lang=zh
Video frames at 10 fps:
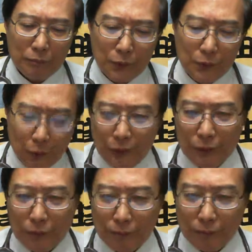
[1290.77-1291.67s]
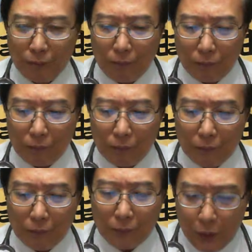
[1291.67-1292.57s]
所以
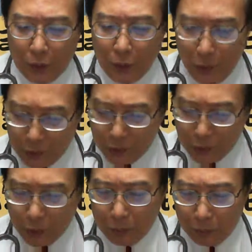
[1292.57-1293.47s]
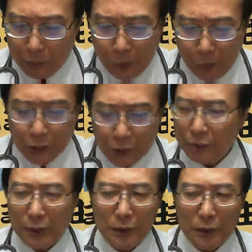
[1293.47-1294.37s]
对影雄无放
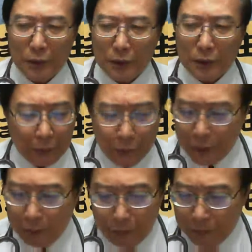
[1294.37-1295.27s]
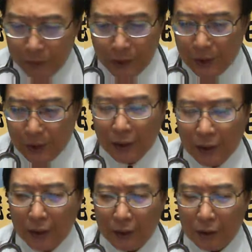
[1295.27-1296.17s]
心的，绝对毋是干
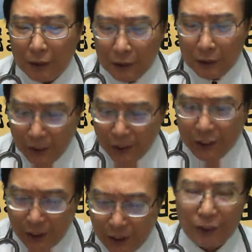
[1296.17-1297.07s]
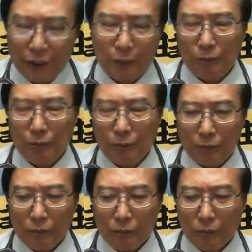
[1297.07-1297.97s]
那挺劣的。
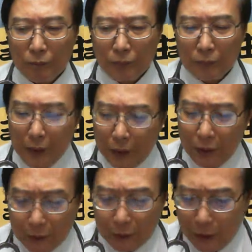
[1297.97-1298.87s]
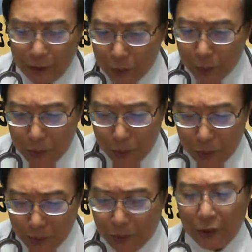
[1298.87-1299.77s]
大家弄经济拢有
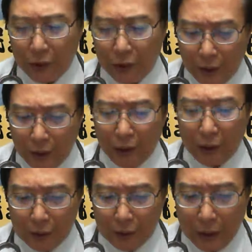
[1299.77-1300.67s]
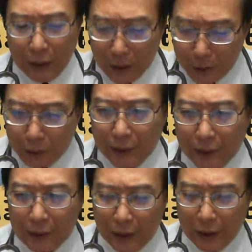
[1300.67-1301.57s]
可能去甲大巨
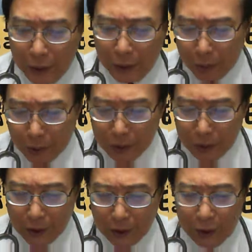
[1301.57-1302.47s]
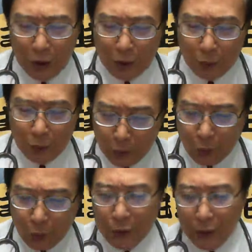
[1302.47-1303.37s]
蛋去啊欣赏一个运
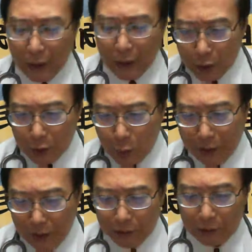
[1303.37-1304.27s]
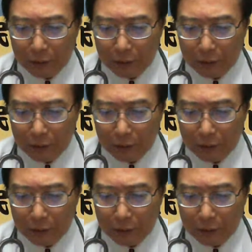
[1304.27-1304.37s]
动会，还是挂剧，